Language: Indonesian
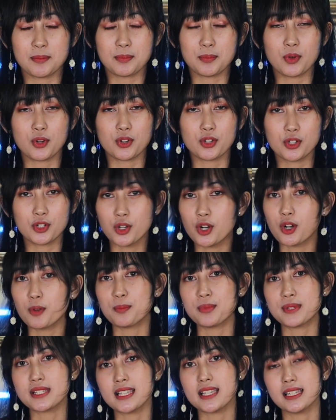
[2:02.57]
Pondok
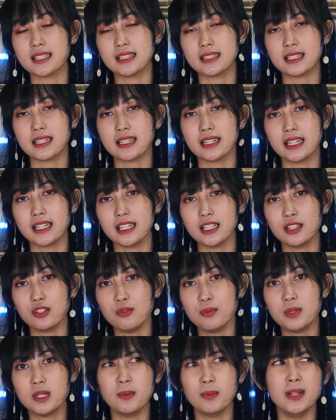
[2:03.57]
pesantren ini
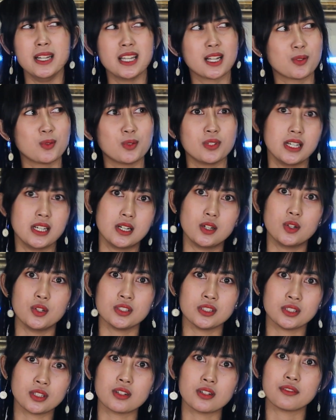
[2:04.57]
tuh bener-bener ngundang
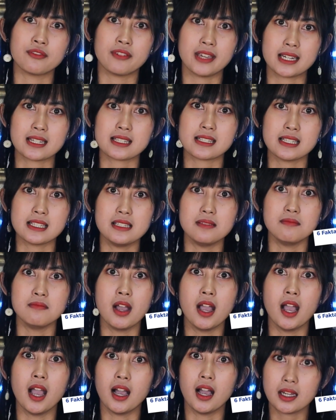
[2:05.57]
kontroversi
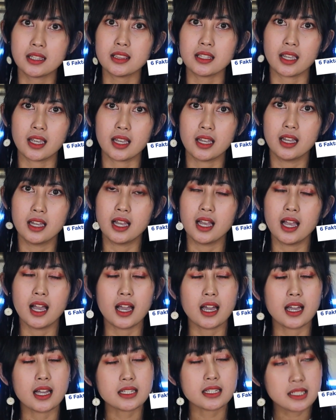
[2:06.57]
banget ya
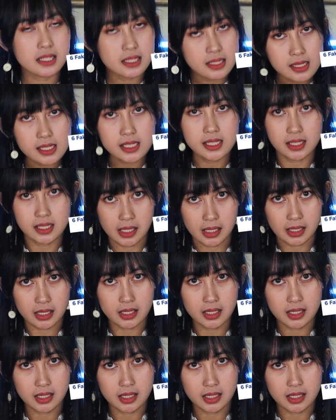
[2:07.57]
Asli deh